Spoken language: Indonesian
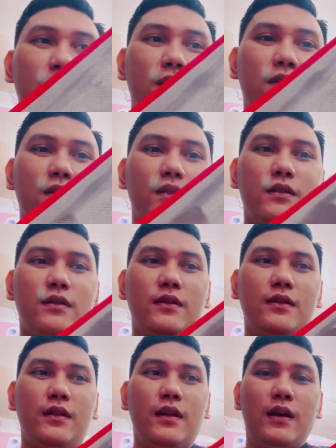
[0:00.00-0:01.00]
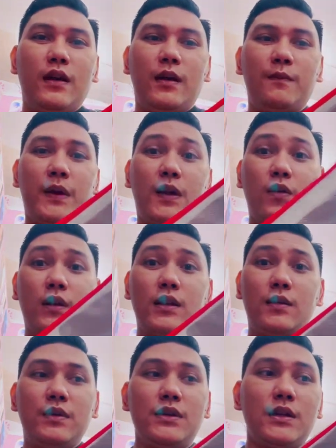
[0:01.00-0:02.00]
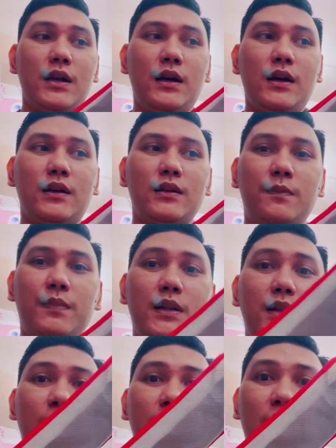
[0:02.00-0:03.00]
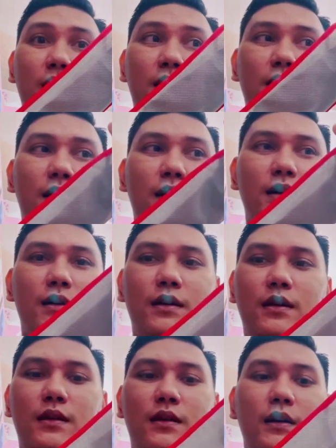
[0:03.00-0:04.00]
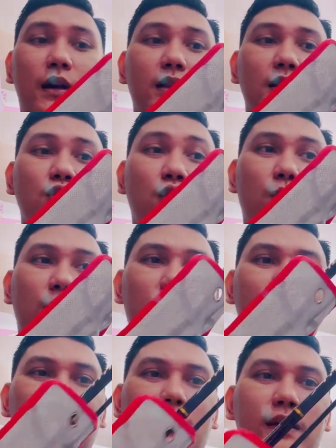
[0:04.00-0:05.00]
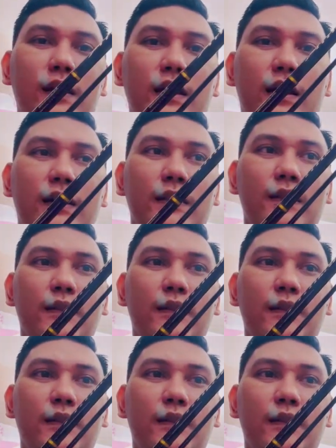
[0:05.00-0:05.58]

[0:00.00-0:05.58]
gitu emperor aja bisa kenapa tenanya nggak kita coba gitu ya, ya kan